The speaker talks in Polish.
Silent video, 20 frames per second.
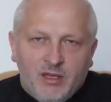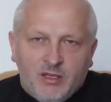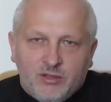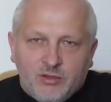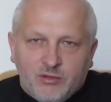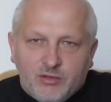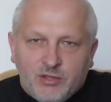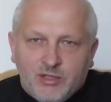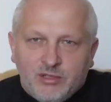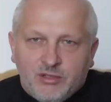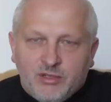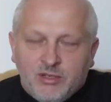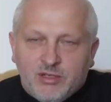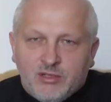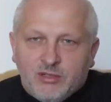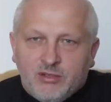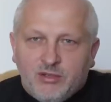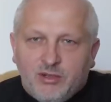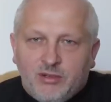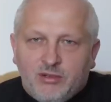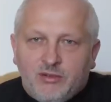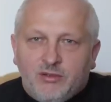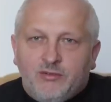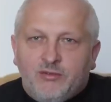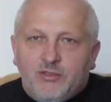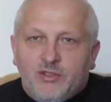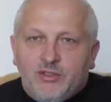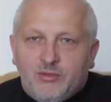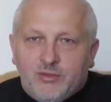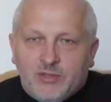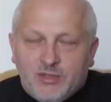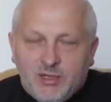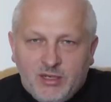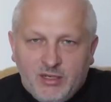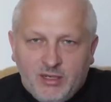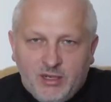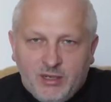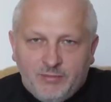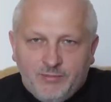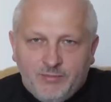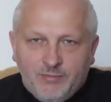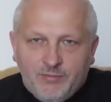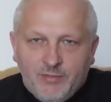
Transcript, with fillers: To wszystko jest do wyrzucenia,